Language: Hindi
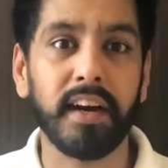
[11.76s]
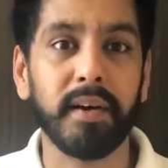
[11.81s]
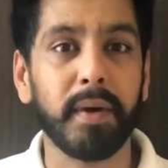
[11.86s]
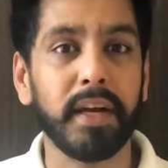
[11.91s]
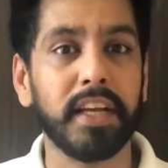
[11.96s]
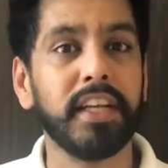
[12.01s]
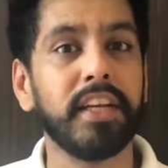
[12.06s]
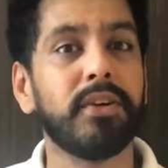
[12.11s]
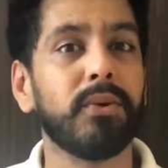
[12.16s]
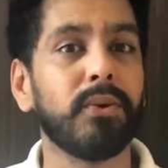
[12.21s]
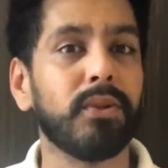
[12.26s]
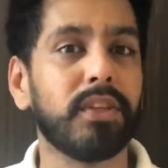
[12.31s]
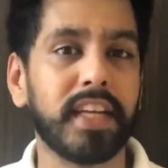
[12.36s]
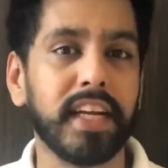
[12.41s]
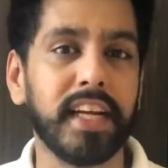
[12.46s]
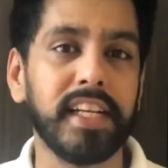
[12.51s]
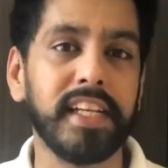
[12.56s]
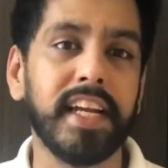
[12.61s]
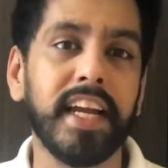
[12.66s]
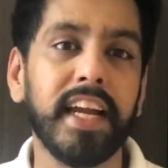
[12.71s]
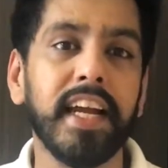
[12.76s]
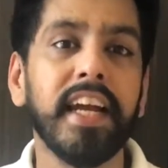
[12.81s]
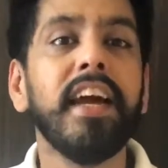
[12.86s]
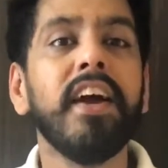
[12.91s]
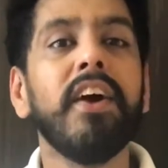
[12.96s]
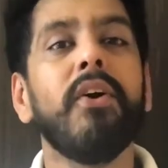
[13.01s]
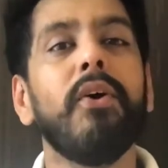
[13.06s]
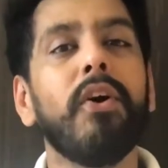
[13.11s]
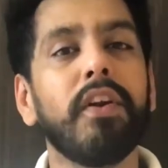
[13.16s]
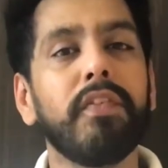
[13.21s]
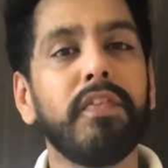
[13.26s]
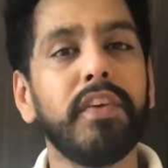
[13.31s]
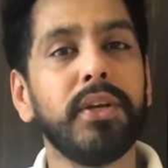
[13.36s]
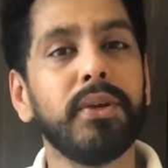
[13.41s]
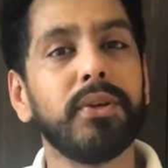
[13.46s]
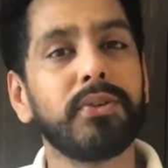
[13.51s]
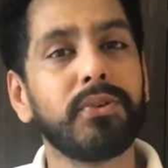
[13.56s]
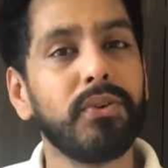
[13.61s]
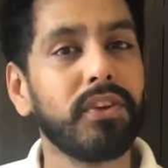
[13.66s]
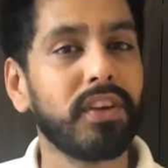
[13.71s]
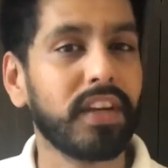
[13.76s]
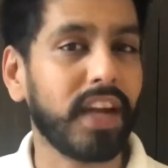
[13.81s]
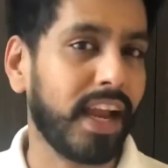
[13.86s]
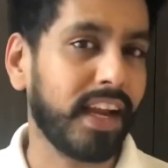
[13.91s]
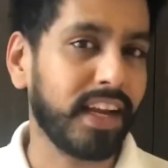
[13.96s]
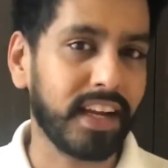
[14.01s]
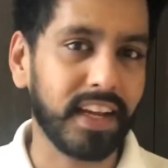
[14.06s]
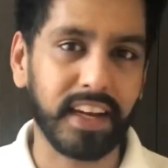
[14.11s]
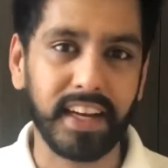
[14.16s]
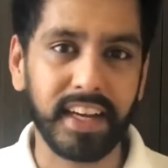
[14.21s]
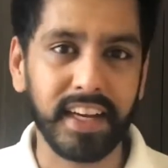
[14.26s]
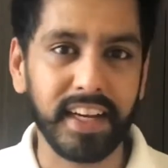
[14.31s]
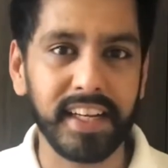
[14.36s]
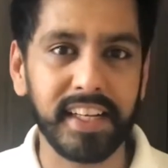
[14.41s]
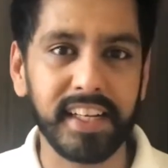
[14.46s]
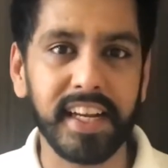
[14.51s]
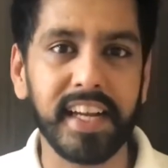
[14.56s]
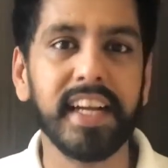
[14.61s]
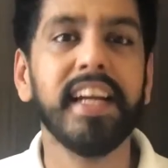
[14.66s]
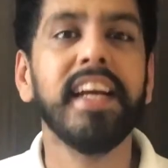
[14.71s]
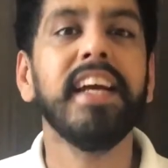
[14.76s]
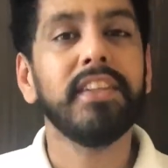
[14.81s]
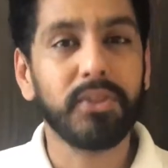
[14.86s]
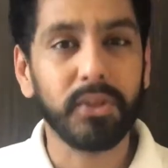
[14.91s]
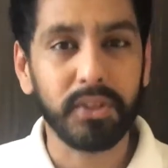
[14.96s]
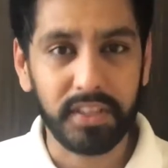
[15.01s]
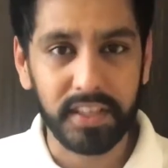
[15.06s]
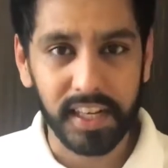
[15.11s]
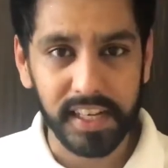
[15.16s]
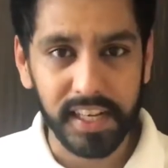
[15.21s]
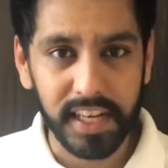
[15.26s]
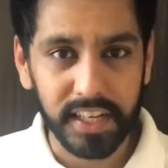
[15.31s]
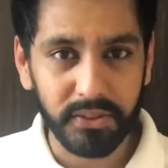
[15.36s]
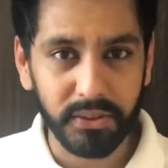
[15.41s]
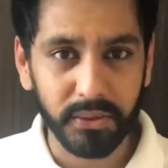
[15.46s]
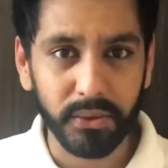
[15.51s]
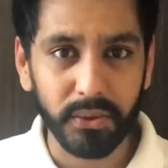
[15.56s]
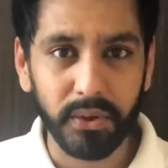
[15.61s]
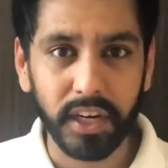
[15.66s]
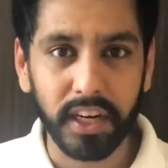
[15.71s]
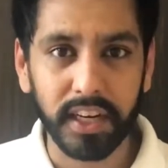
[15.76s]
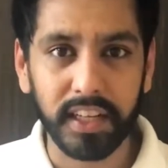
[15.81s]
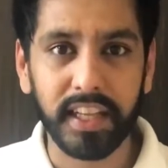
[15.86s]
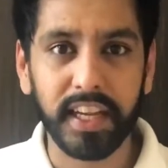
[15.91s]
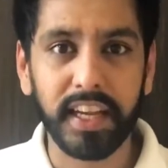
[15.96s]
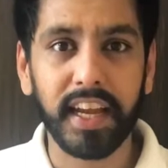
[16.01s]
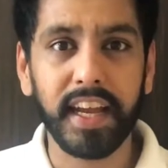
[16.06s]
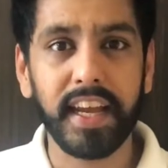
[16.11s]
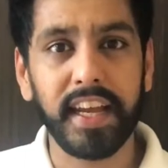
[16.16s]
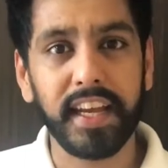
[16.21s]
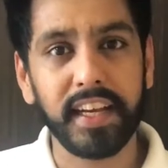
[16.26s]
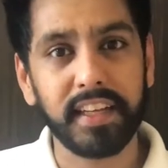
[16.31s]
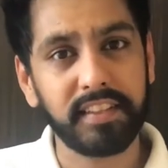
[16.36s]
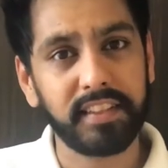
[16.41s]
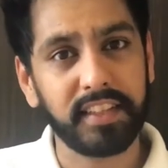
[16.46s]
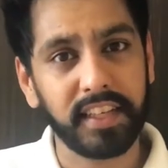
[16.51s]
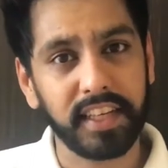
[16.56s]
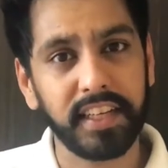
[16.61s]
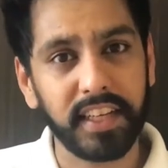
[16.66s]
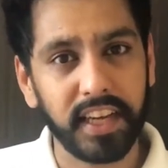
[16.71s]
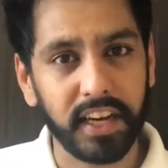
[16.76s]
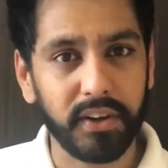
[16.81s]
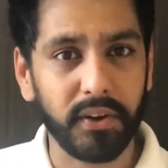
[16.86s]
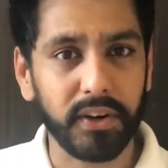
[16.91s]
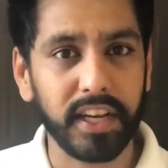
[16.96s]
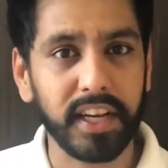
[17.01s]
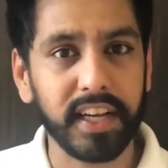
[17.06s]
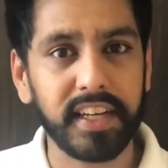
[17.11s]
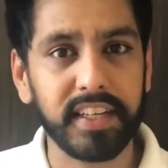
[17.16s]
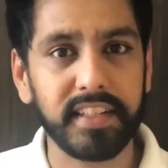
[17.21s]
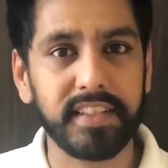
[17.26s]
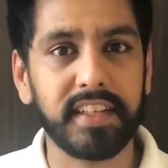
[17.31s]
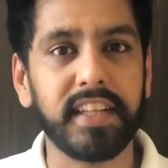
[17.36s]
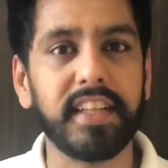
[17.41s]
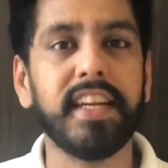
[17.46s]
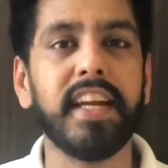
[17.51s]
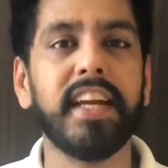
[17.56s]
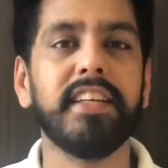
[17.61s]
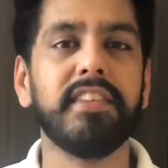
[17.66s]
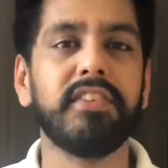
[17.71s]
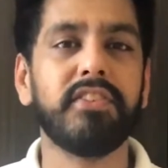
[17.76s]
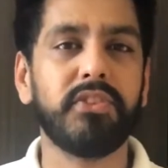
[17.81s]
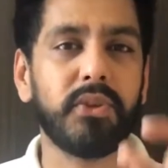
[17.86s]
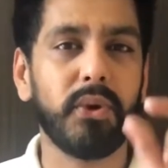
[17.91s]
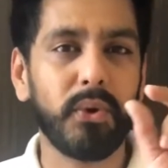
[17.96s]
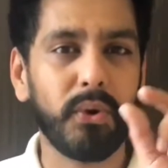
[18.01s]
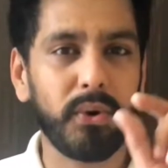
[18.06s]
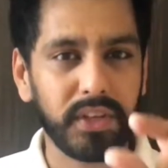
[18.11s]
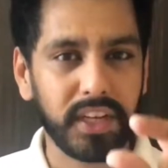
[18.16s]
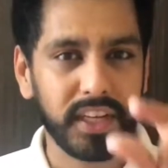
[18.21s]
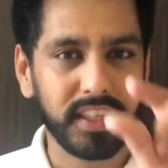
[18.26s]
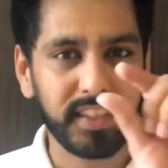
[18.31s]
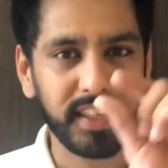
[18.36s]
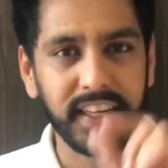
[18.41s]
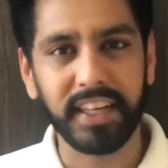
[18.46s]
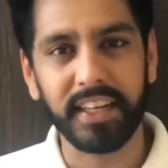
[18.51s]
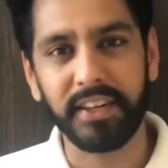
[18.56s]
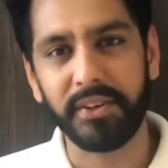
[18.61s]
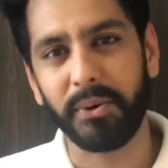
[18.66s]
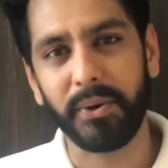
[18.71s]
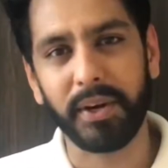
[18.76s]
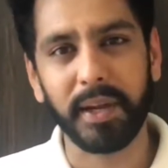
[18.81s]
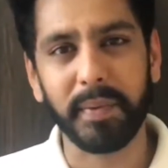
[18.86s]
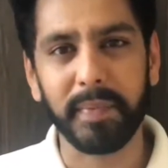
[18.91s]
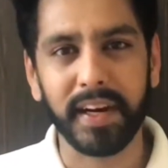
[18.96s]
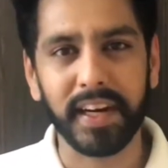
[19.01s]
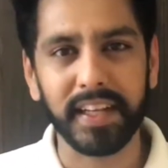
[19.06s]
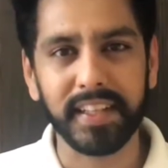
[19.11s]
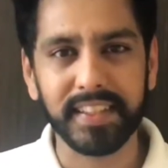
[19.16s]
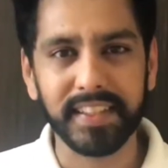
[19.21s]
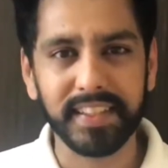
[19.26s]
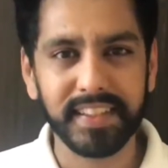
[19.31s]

हमारी ग्रोथ के लिए और वीडियोस को रैंक करने के लिए तो चलिए शुरू करते हैं एक स्क्रीन रिकॉर्डिंग के जरिए इस छोटे से इंट्रो के बाद